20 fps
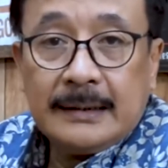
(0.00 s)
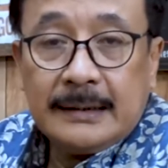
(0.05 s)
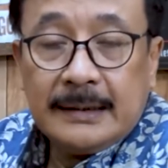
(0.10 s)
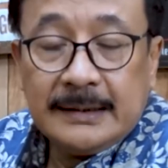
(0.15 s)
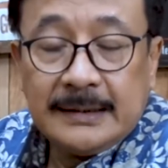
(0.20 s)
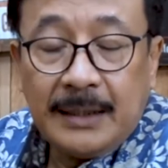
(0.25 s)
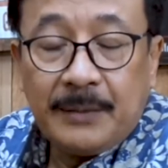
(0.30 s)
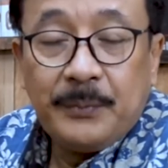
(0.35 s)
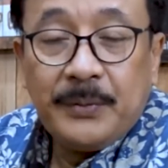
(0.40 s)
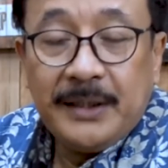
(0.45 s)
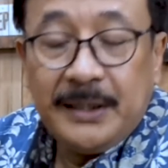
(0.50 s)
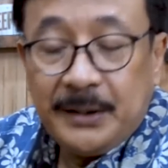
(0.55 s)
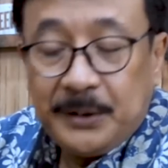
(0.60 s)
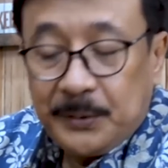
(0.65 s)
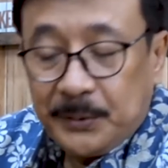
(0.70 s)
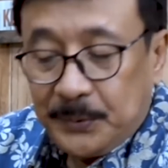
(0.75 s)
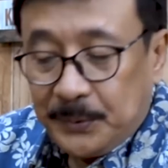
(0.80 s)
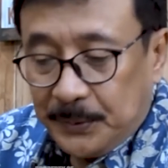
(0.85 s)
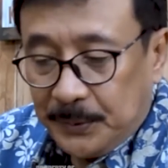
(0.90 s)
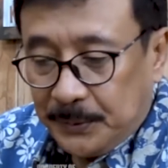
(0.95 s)
Di samping
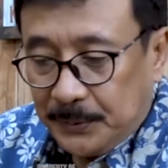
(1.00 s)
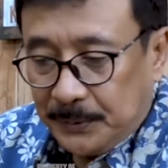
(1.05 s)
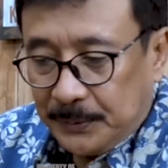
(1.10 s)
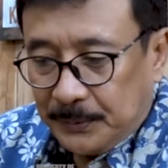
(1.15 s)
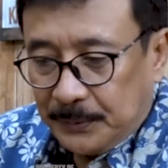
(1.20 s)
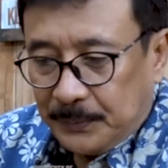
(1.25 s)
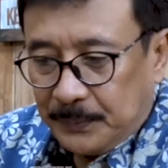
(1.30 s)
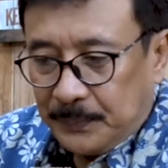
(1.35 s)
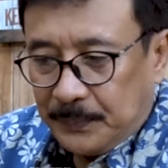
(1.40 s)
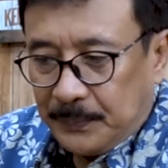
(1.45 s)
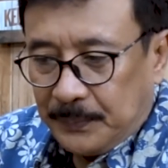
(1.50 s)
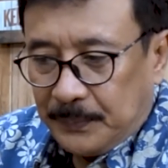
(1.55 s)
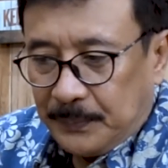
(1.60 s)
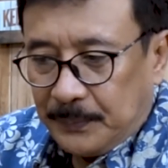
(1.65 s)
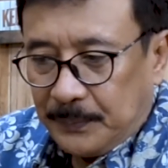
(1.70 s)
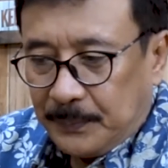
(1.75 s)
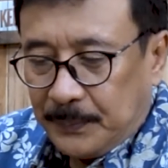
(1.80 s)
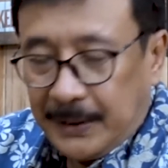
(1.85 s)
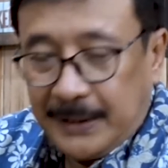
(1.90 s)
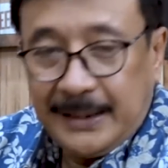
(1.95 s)
itu,
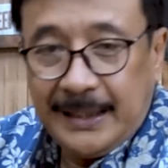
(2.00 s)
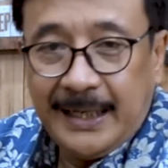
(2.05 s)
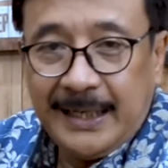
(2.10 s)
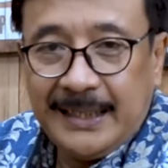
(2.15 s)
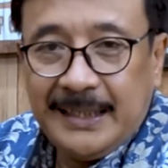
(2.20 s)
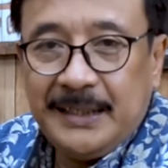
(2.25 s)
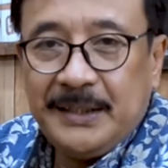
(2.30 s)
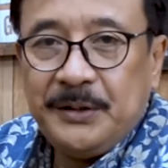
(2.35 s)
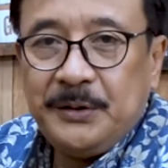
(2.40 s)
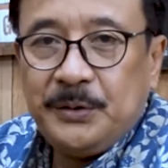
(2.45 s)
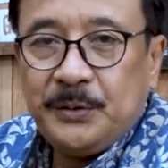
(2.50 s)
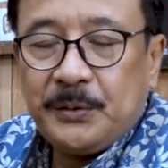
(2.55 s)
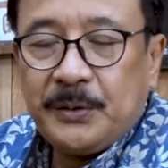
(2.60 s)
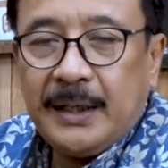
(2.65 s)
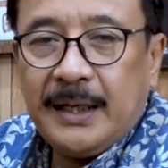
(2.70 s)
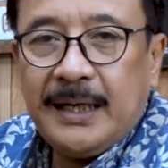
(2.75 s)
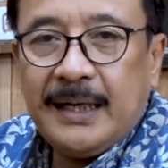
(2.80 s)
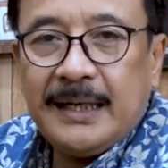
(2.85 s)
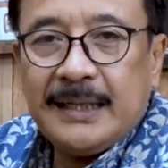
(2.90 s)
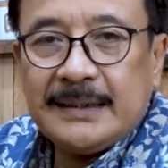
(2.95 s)
pada hari ini
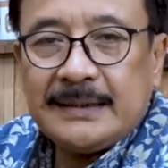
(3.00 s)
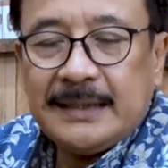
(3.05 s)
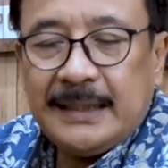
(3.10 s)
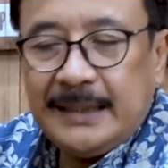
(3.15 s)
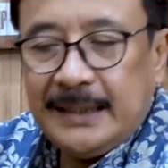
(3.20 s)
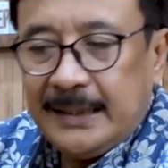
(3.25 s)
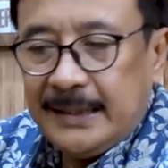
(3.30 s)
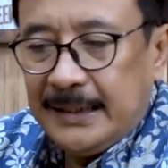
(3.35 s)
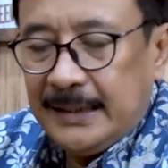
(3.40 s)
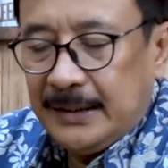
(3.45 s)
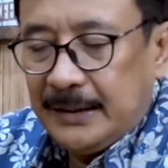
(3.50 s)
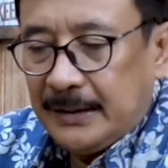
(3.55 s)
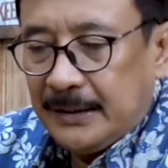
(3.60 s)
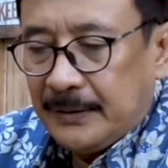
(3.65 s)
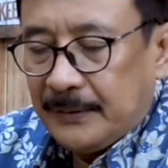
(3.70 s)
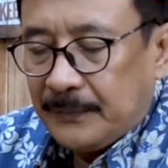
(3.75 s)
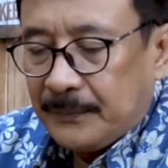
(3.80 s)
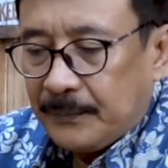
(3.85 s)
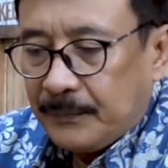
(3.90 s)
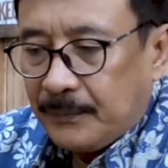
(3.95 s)
juga saya
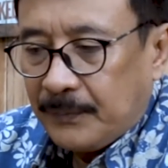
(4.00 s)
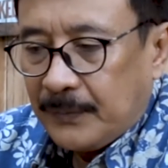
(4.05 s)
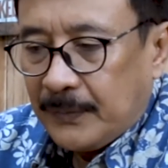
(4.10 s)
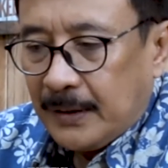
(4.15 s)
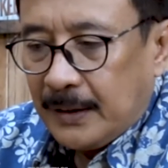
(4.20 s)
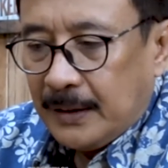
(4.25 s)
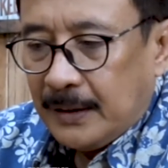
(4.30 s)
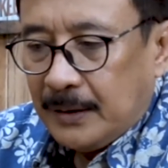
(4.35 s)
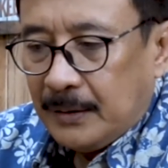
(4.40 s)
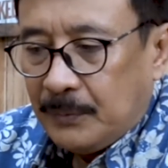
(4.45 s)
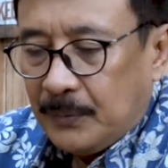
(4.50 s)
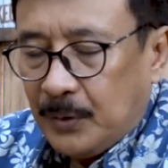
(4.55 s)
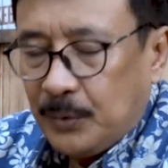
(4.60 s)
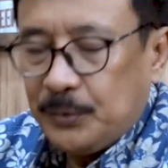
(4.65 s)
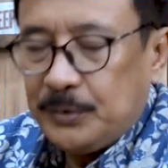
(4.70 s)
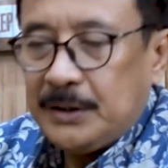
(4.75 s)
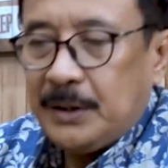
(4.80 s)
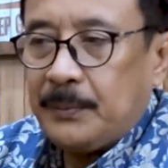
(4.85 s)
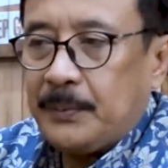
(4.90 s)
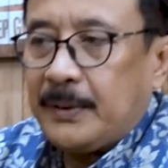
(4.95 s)
ingin
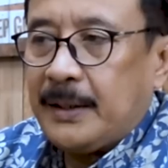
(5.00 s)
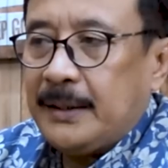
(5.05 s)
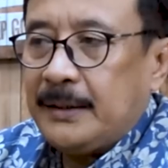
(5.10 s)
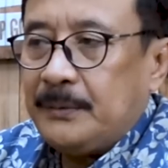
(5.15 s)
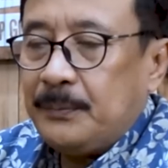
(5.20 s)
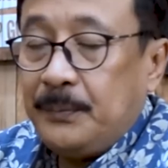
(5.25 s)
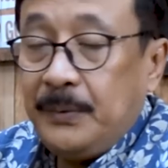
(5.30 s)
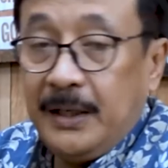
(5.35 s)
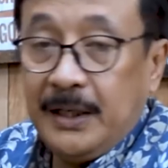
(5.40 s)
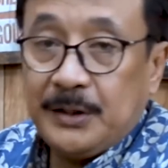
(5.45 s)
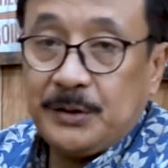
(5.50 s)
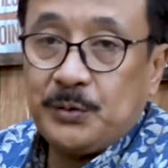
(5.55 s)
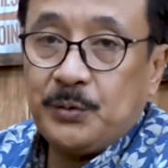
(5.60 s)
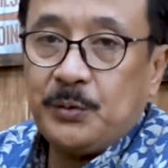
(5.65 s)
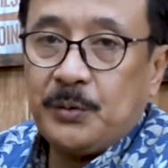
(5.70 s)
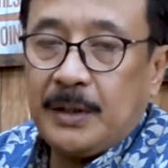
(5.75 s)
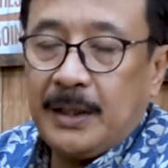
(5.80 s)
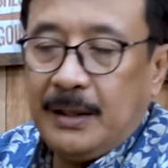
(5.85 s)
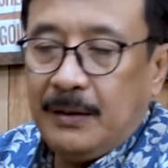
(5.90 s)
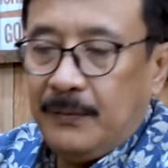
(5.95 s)
mengucapkan bila
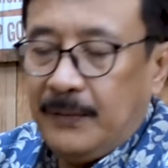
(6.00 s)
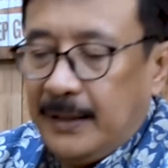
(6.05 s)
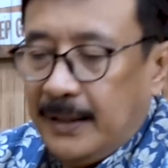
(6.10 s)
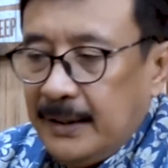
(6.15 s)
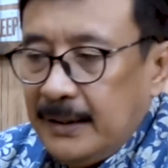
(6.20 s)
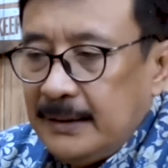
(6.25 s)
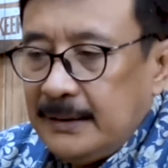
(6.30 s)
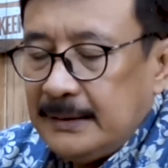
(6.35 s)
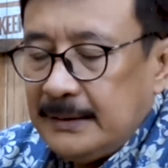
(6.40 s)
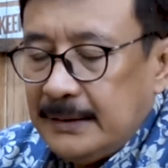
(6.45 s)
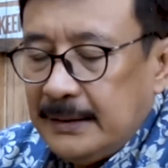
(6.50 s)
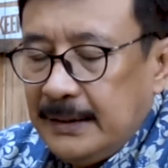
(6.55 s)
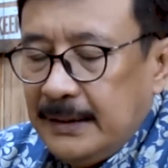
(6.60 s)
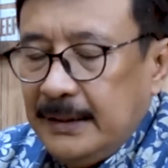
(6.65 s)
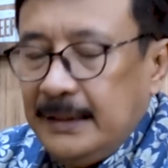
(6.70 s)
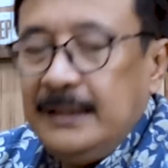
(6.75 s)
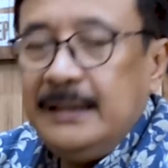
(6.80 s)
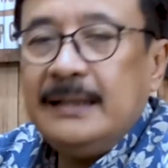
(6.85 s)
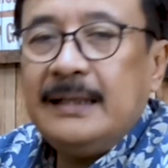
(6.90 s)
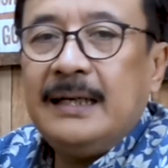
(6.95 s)
sungkawa,
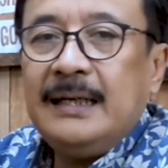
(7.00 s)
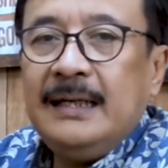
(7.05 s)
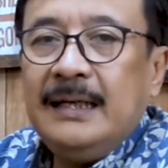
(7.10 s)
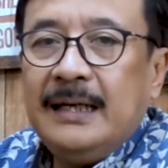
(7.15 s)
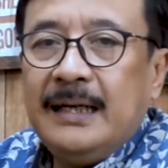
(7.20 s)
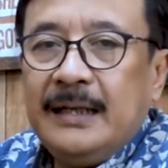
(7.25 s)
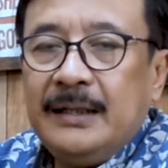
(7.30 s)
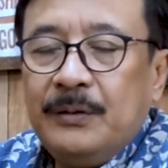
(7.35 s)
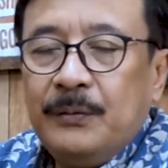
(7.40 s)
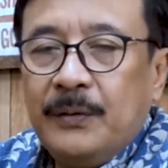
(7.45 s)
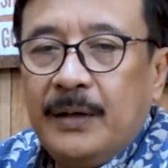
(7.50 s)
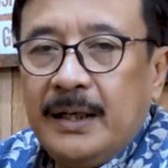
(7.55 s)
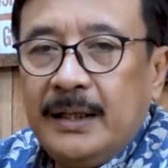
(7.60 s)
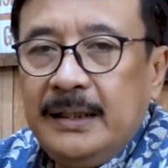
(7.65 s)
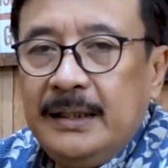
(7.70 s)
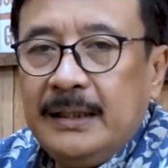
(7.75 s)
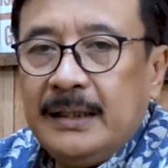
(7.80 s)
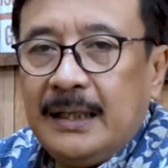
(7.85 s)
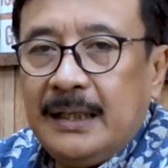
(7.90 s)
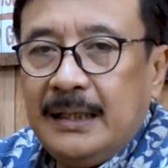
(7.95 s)
innalillahi wa
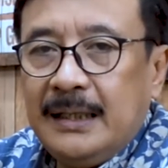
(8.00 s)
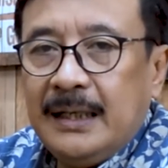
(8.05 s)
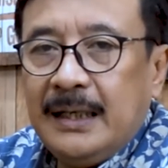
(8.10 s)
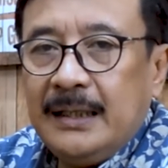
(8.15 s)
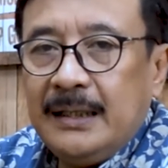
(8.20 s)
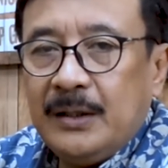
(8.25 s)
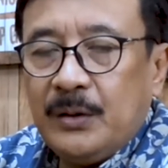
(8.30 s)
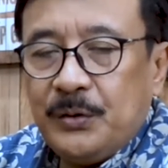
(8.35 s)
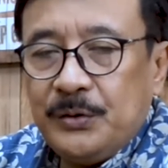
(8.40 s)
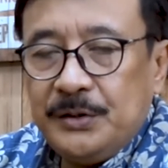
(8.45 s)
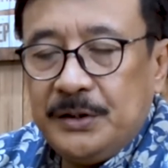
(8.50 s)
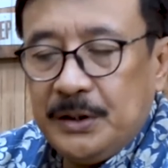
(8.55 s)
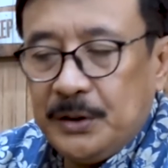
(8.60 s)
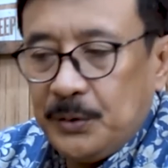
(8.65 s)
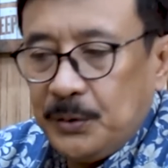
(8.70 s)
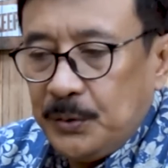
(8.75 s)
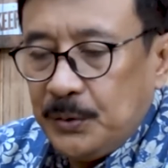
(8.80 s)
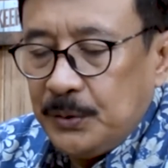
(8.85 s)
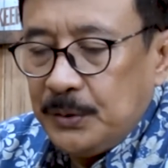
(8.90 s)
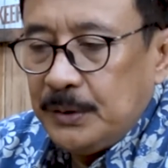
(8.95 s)
inna ilaihi
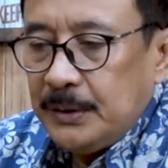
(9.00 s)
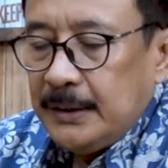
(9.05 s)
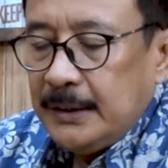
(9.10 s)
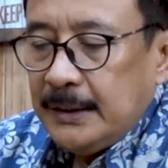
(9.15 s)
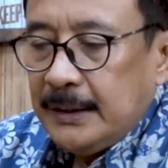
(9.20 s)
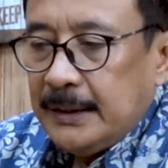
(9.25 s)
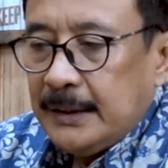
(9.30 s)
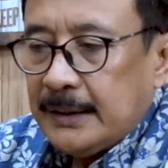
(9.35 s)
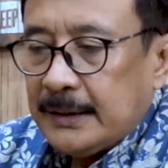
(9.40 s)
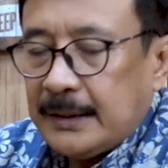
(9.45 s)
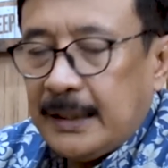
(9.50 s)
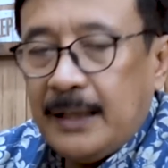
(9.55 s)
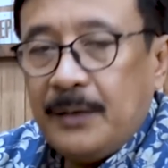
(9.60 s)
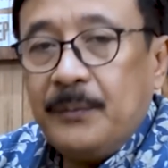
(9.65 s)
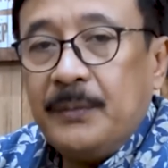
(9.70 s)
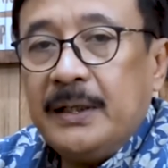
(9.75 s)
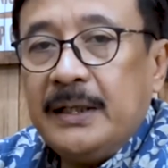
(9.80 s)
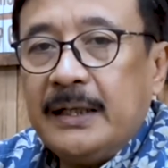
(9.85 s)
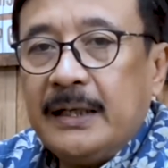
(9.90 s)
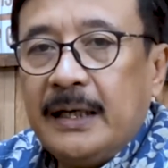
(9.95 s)
rojiun, telah
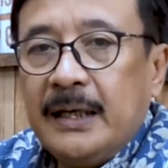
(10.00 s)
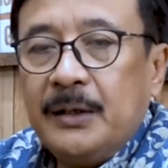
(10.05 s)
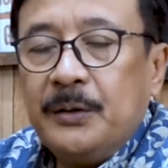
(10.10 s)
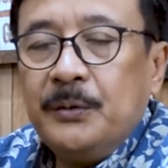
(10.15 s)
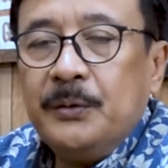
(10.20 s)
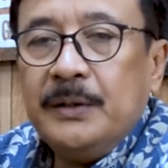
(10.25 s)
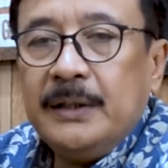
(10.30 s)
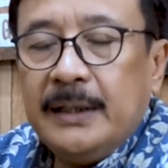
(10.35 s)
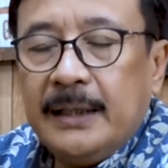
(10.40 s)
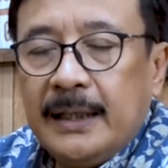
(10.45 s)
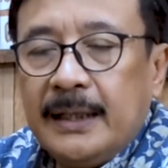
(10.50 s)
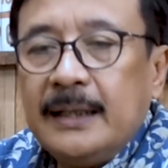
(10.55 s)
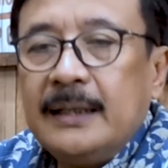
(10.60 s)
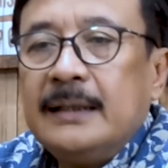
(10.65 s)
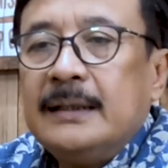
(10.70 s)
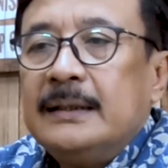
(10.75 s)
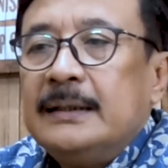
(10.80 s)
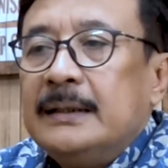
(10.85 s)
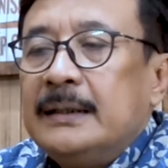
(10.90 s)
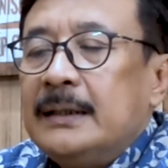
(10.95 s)
meninggal
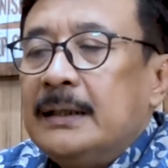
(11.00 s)
dunia